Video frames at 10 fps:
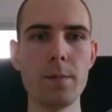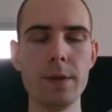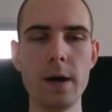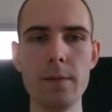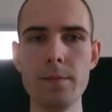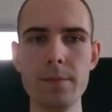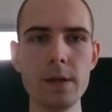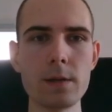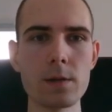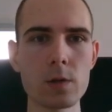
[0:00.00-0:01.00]
mit einem
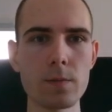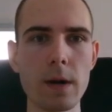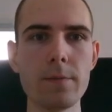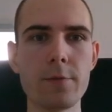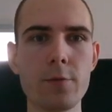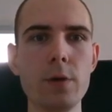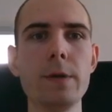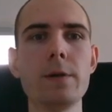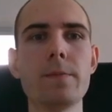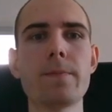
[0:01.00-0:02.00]
Bild zu meinem
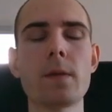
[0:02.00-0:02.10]
Freebie,